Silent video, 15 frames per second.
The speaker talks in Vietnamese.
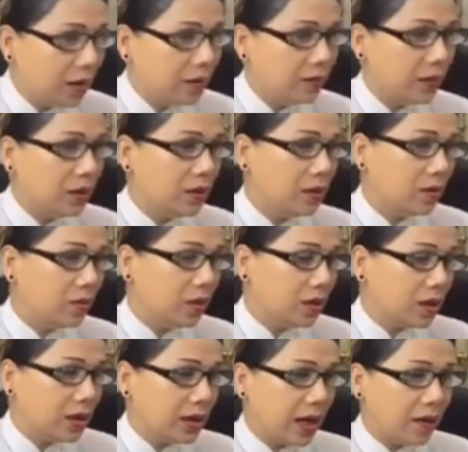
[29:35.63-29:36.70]
rồi nó tụi nó
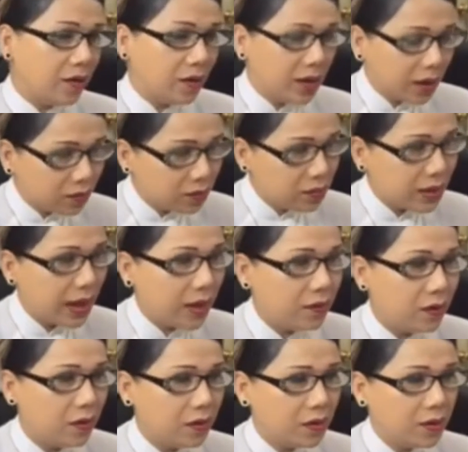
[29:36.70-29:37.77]
tới chào hỏi đây cũng
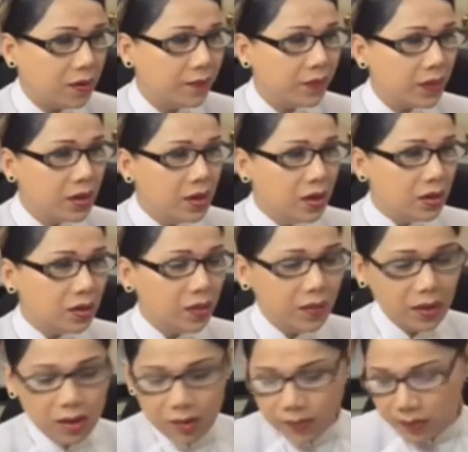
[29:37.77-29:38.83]
chào hỏi chị
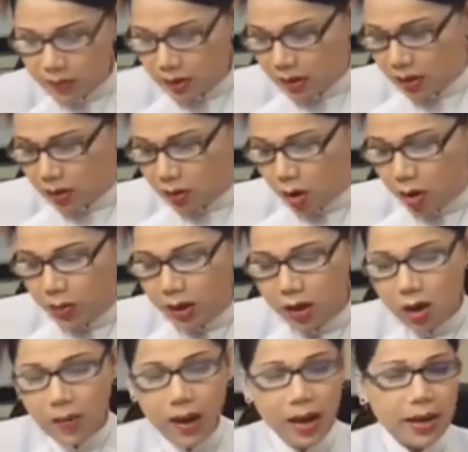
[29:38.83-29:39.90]
biết không nhưng là cô biết
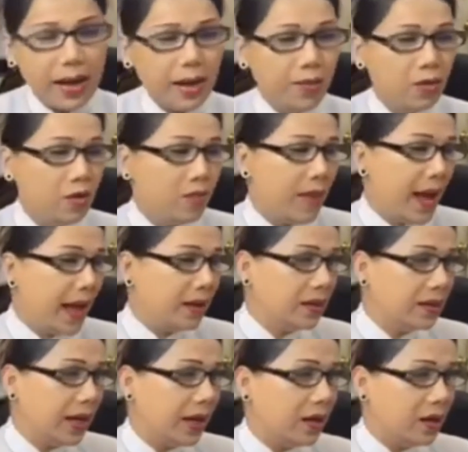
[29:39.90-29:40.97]
không ở đây buôn bán
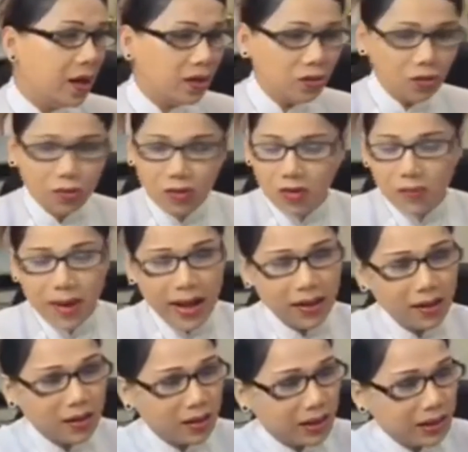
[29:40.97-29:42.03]
như vậy đó đó tôi buôn
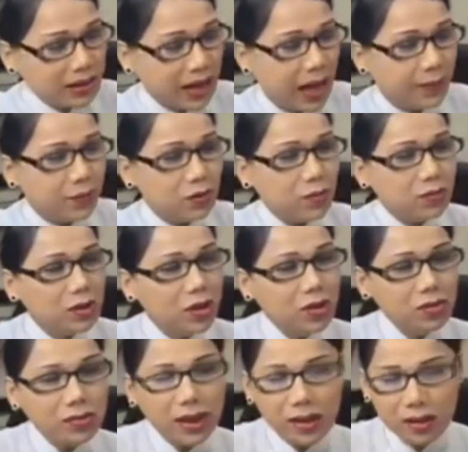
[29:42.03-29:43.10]
bán đó cái sạp có chút
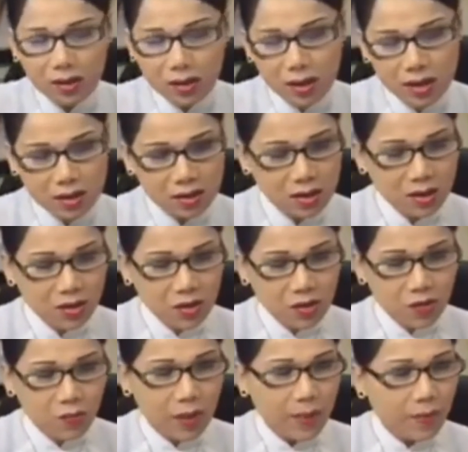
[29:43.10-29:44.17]
xíu như vậy thôi đó
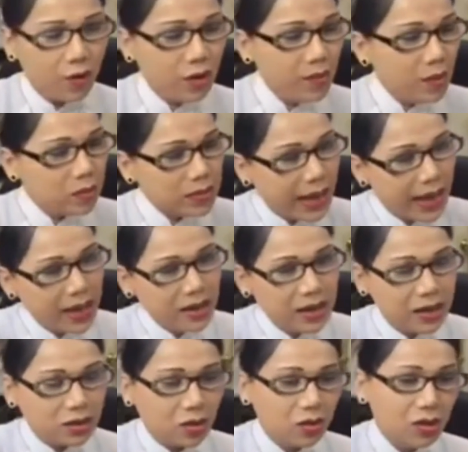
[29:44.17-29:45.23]
mà mỗi một tháng đó
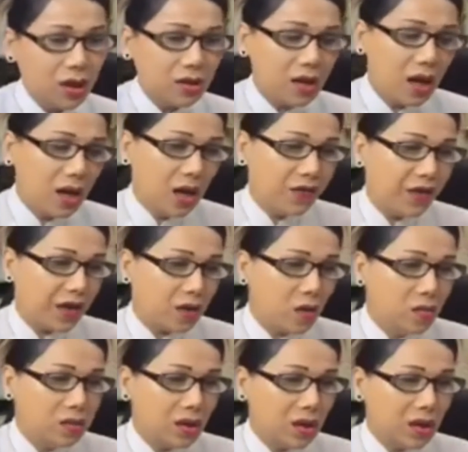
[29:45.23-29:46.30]
là tụi nó tới là phải
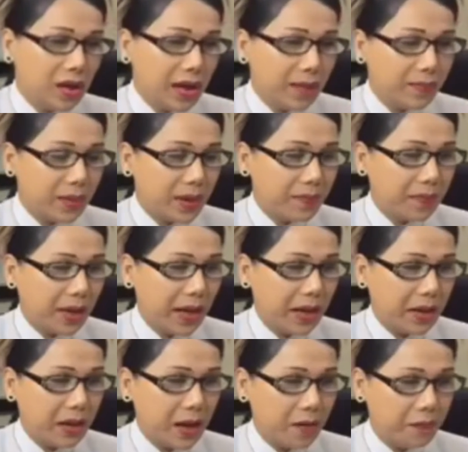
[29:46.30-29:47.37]
cúng cho nó 500
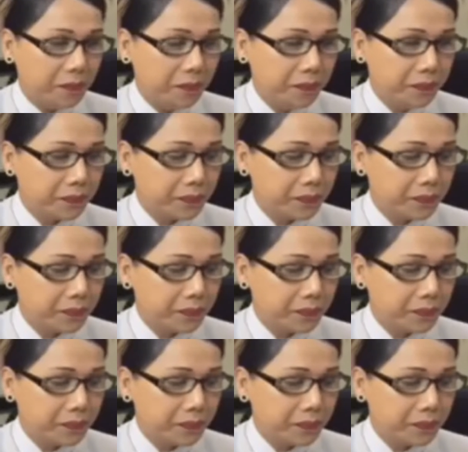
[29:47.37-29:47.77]
ngàn đồng